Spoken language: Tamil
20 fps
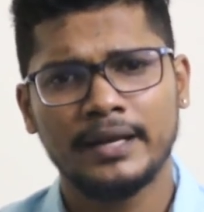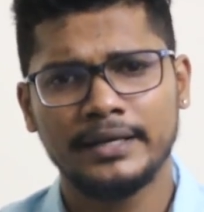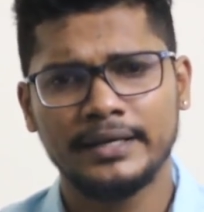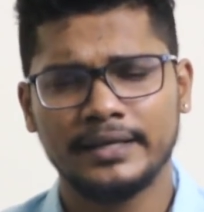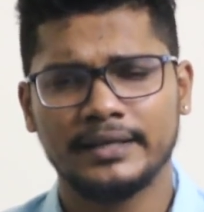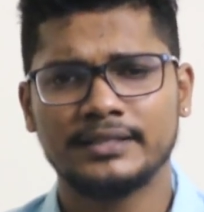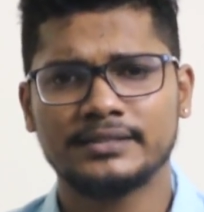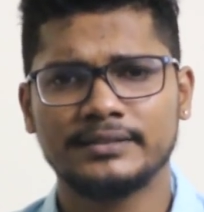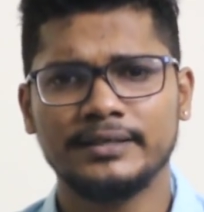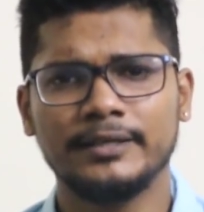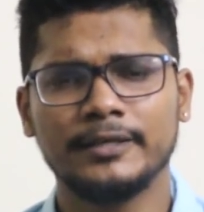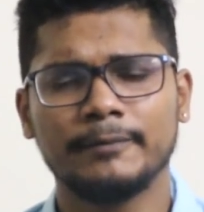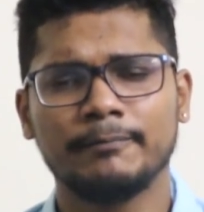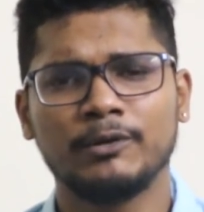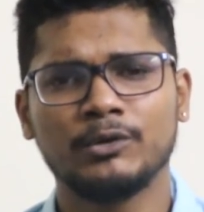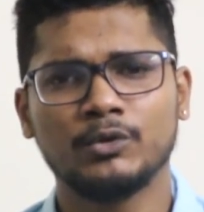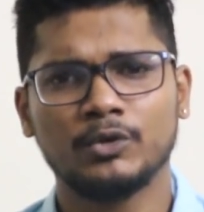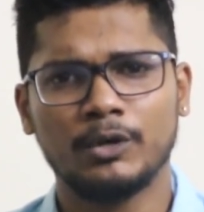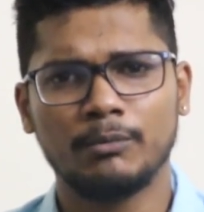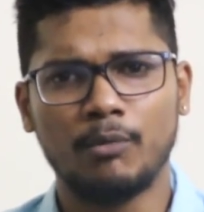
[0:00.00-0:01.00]
நீங்கள் ரெஸ்ட்டில்
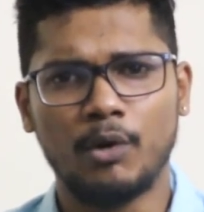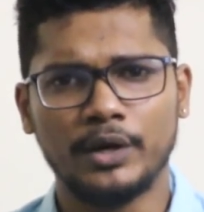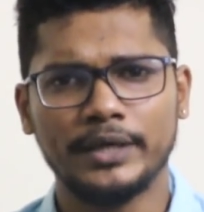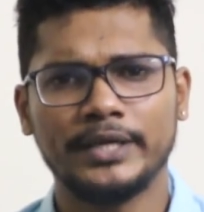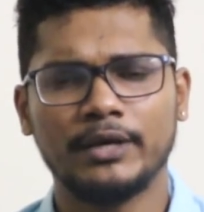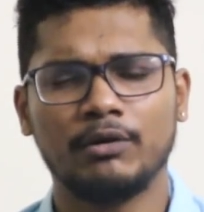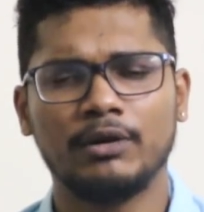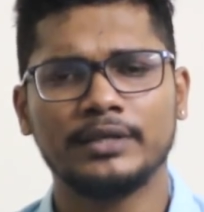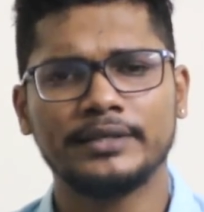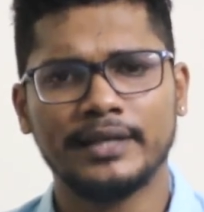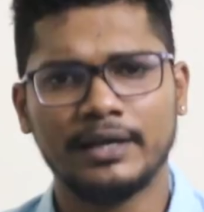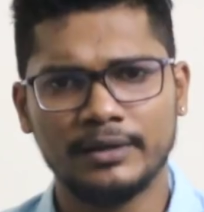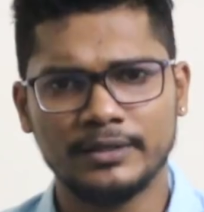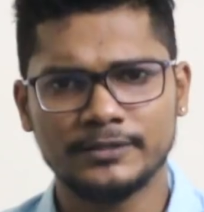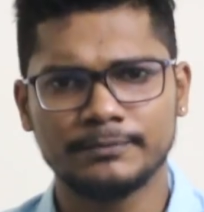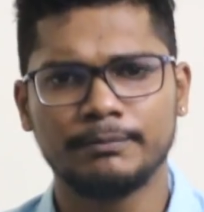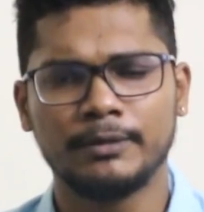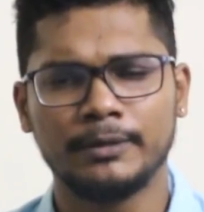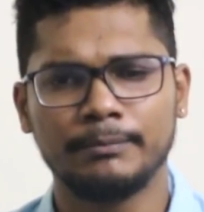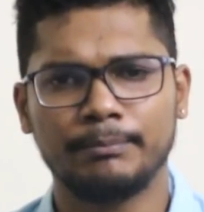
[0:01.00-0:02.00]
இருக்கும்போது உங்கள் பாடி எவ்வளோ
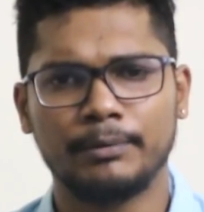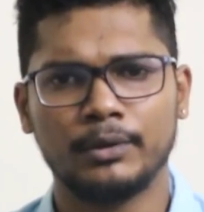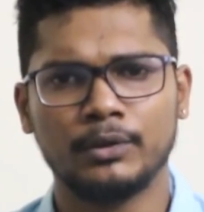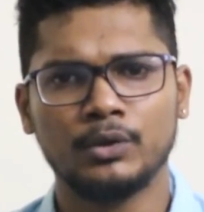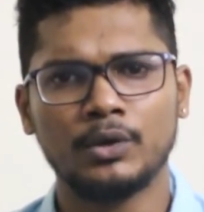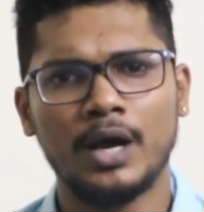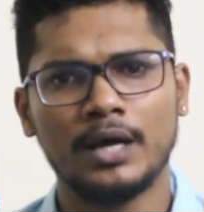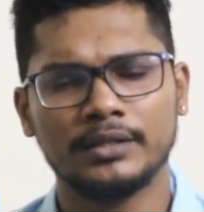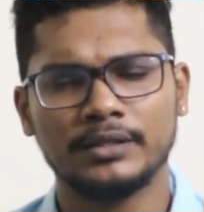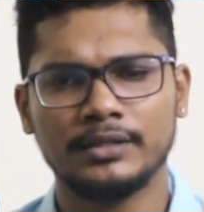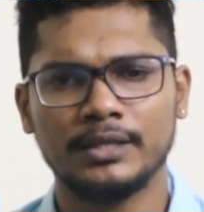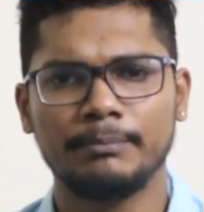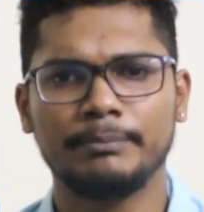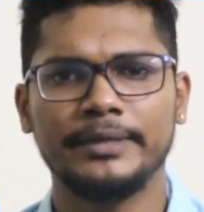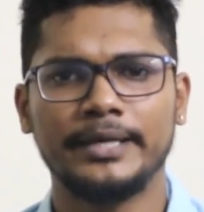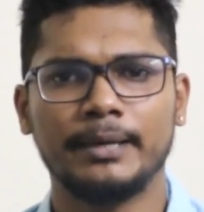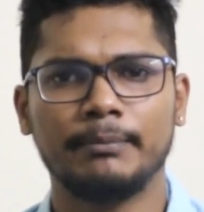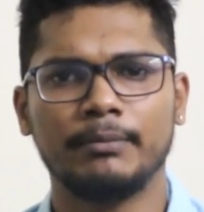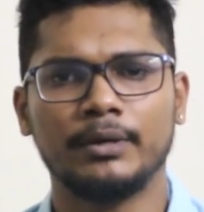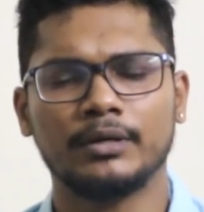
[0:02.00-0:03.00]
கேலரிஸ் பேர்ன் பண்ணுதோ அதுதான்
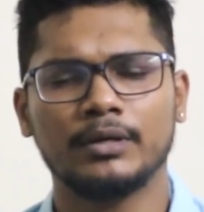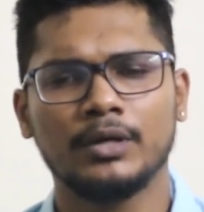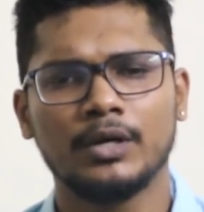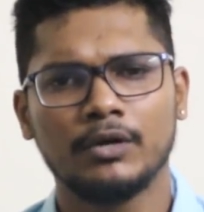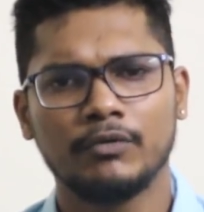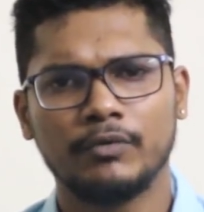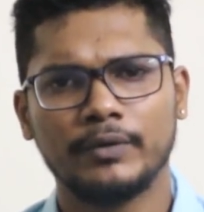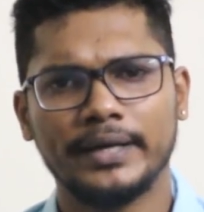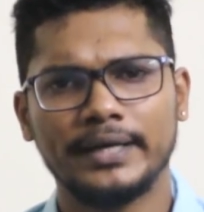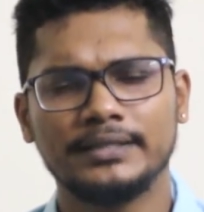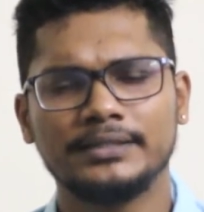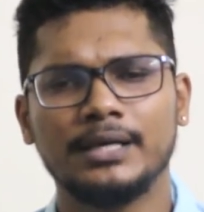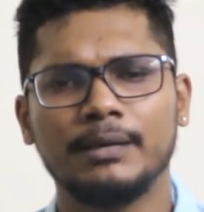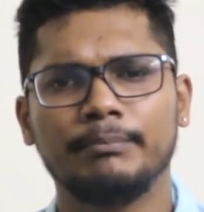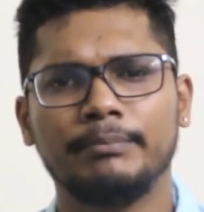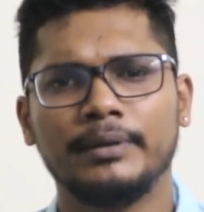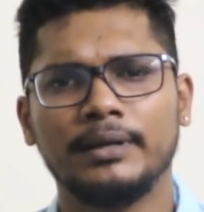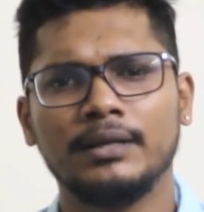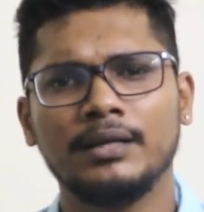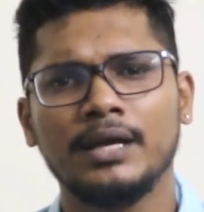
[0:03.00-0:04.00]
பிஎம்ஆர் ஃபார்
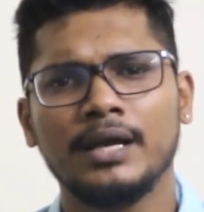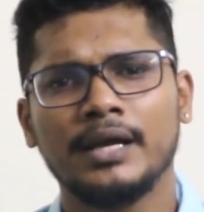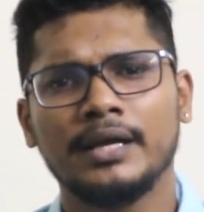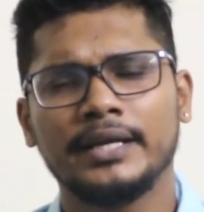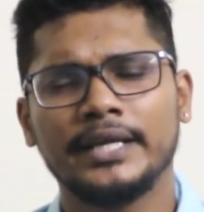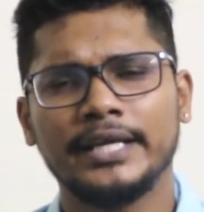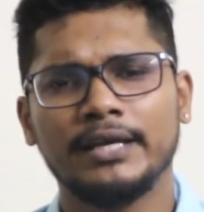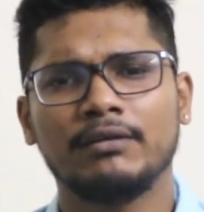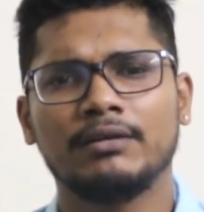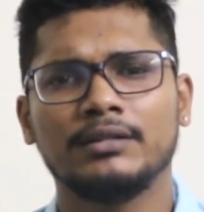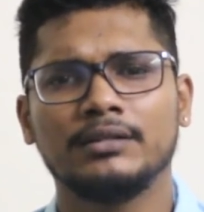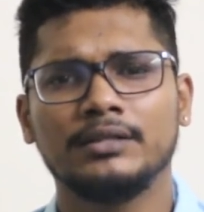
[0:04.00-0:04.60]
எக்ஸாம்பிள் நீங்கள்